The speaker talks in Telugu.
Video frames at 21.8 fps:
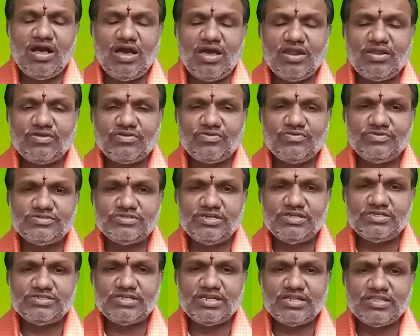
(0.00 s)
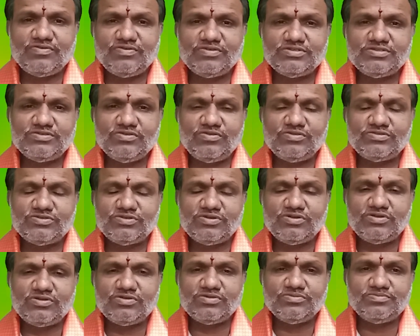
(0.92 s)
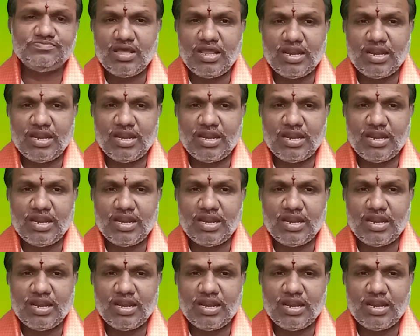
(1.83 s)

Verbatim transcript: ఆరోగ్య విషయంలో శ్రద్ధ వహించవలసి ఉండడం